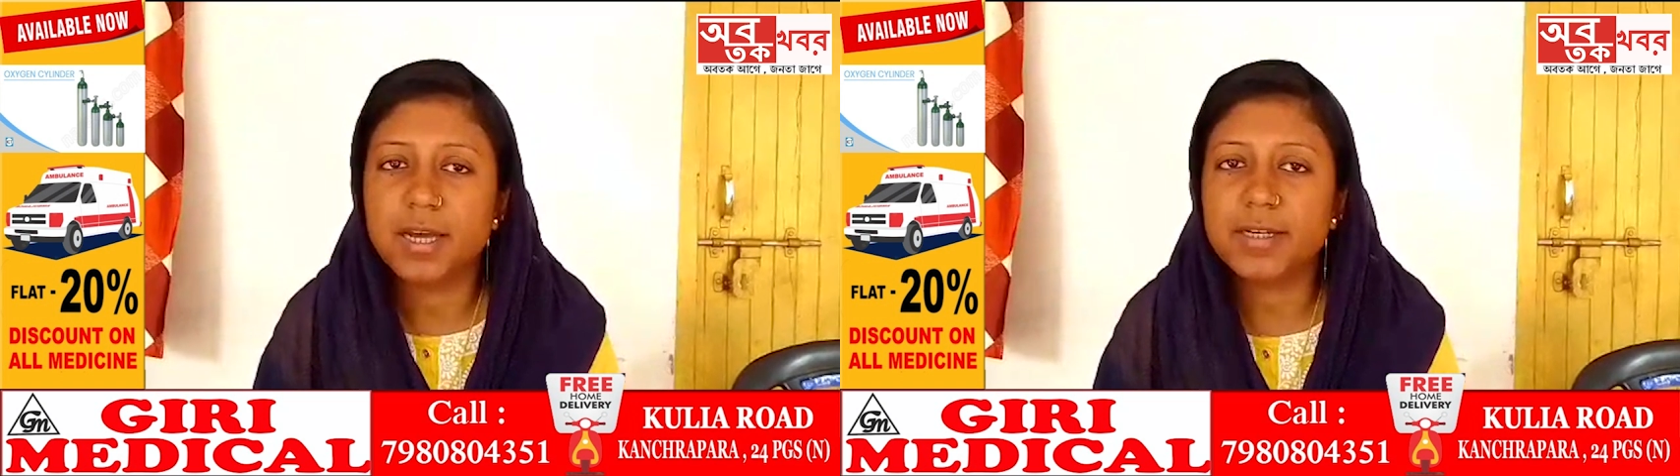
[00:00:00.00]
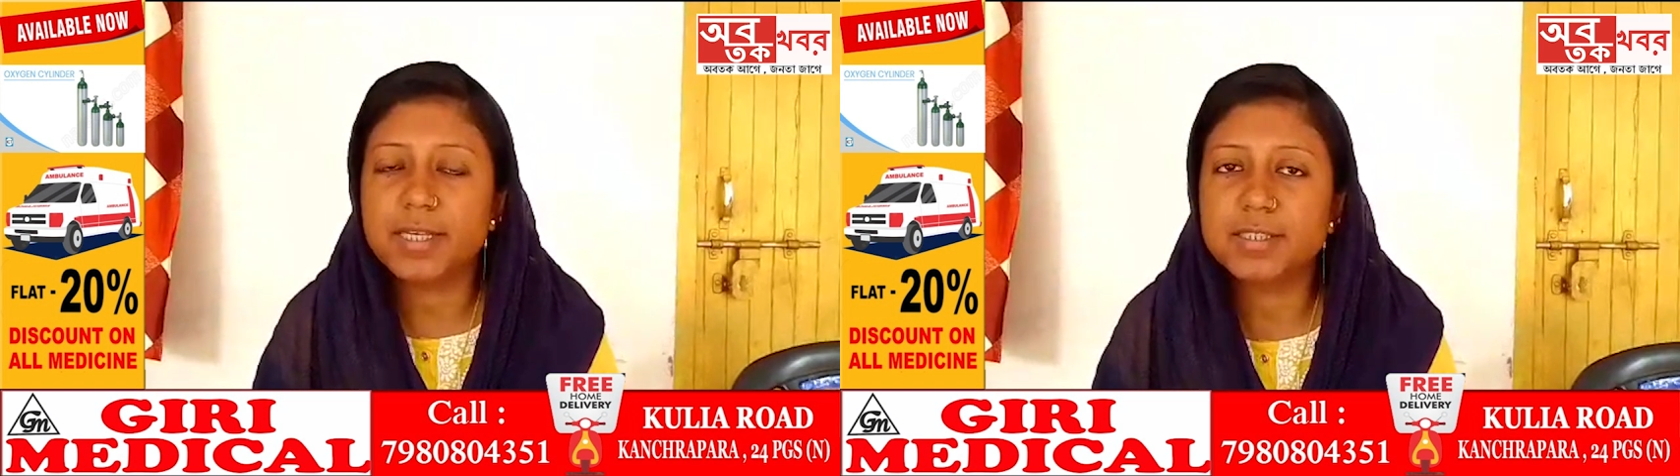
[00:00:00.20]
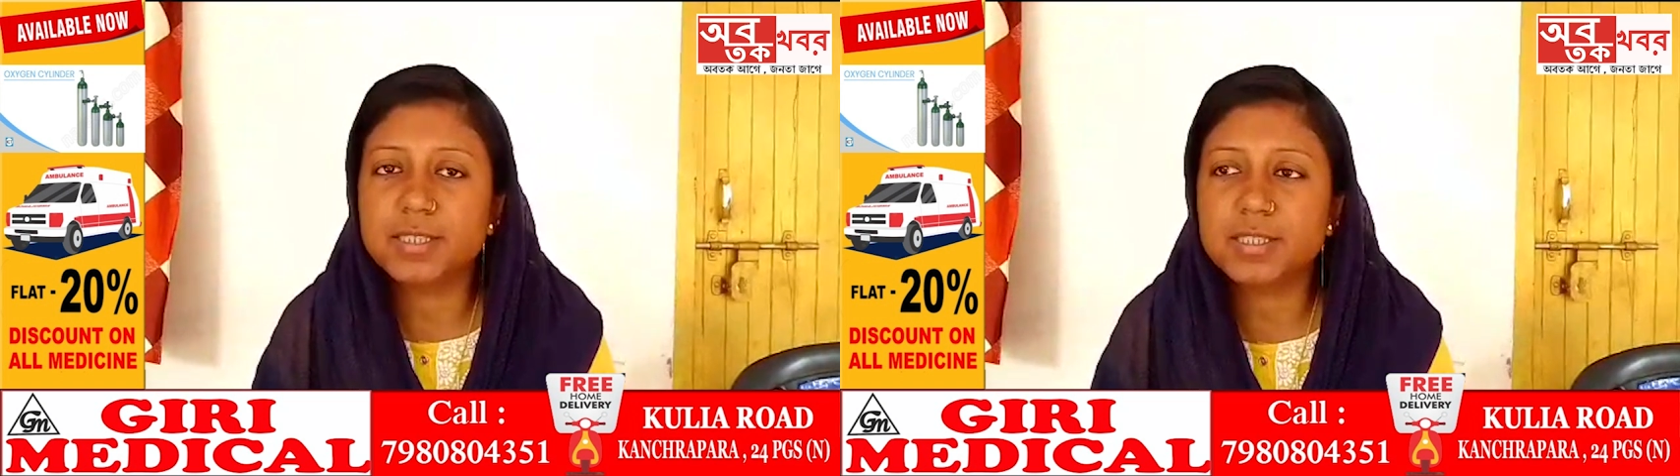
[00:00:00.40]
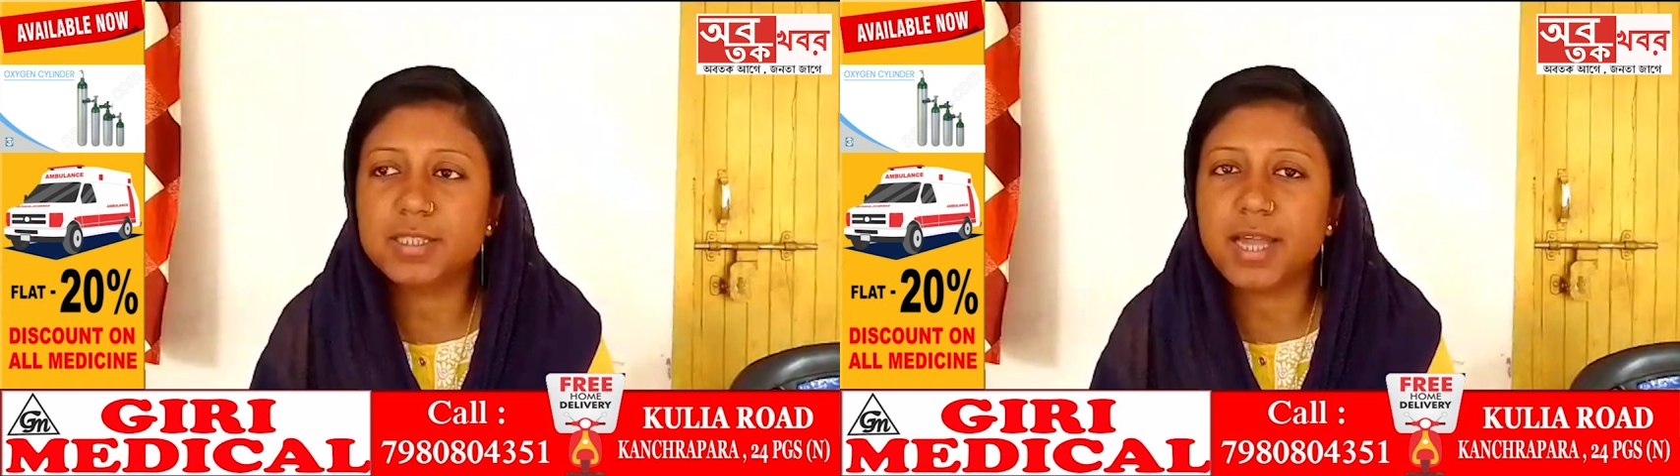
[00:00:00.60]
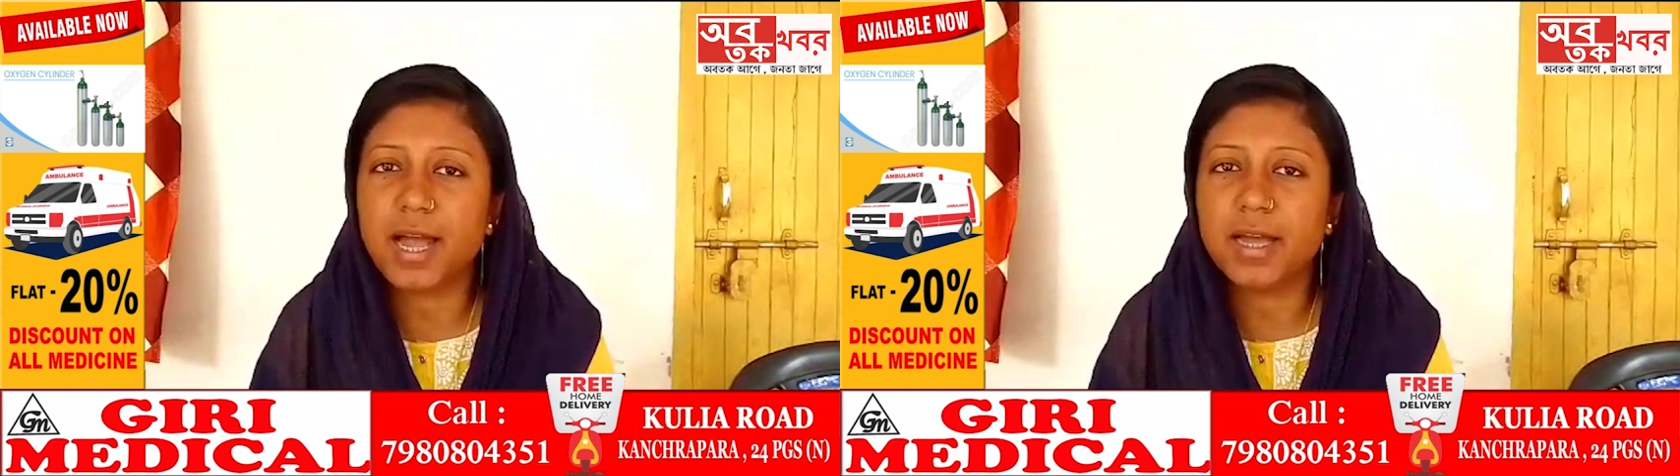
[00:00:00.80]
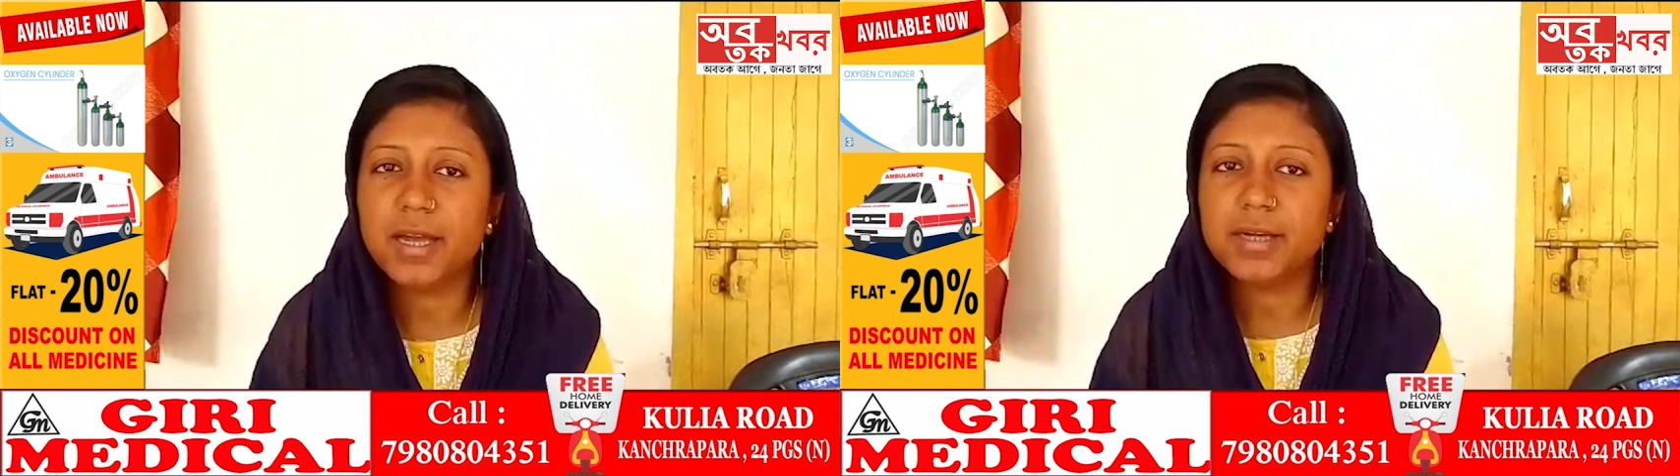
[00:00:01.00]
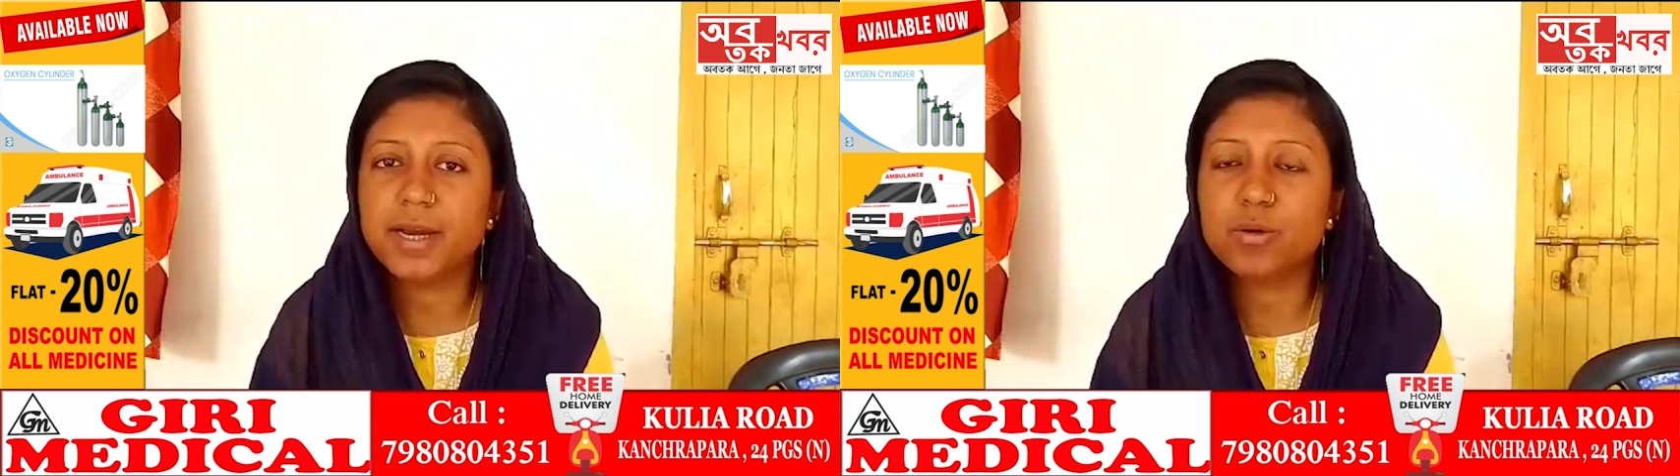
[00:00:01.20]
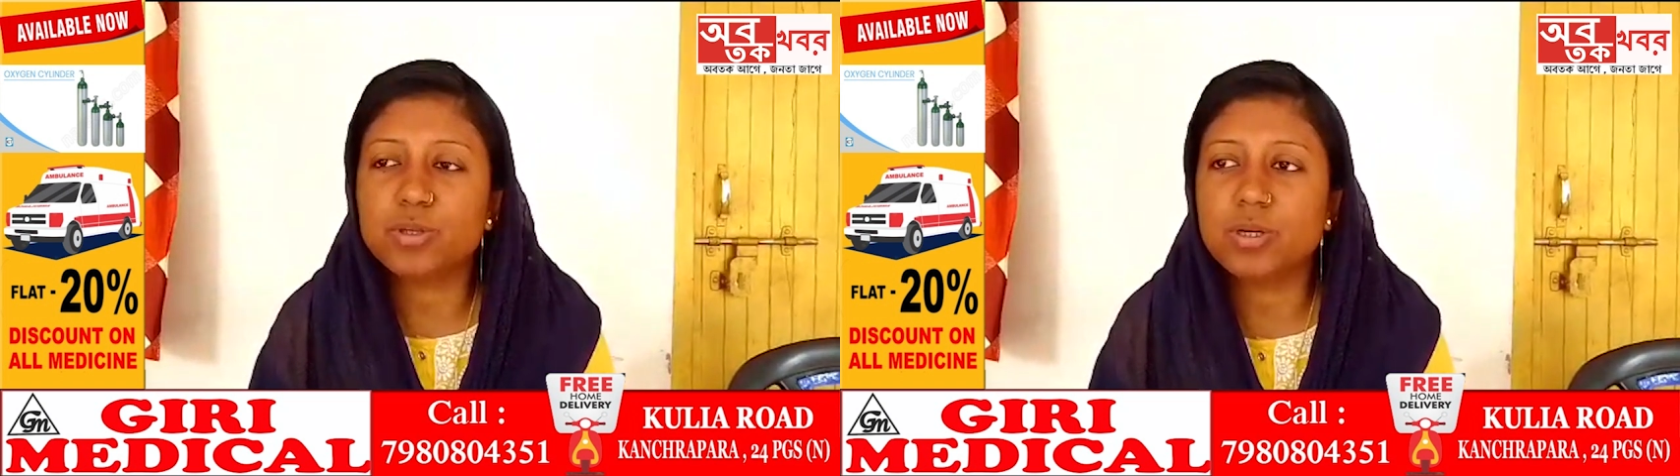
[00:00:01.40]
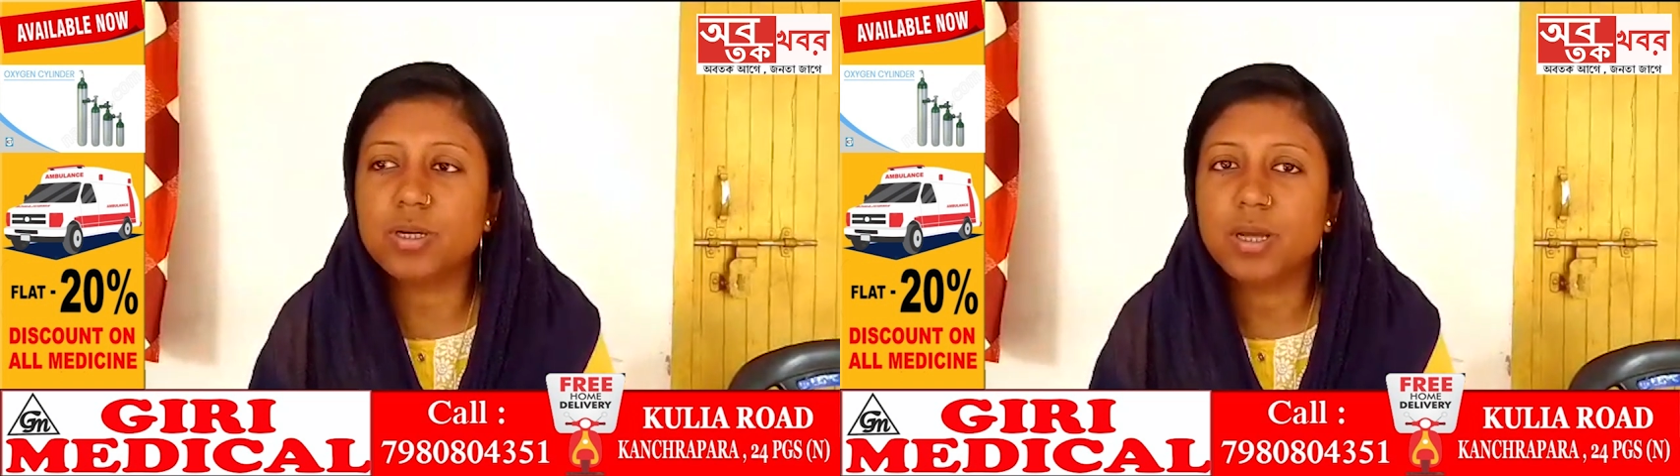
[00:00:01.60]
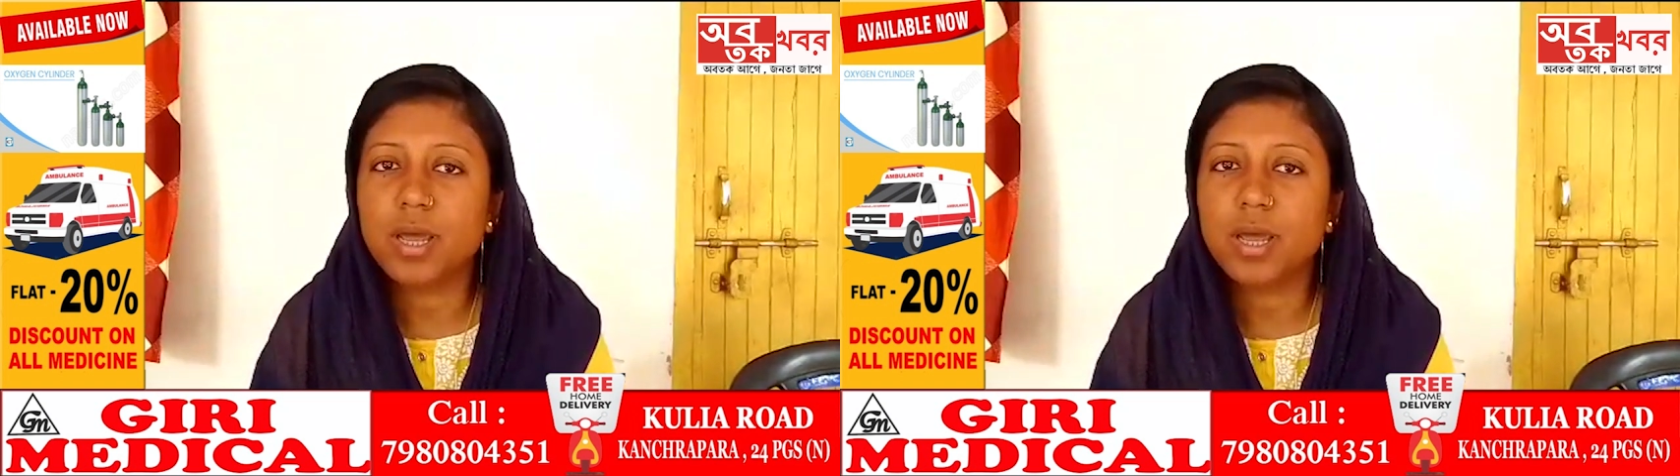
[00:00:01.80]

এটা জিত না এটা ওদের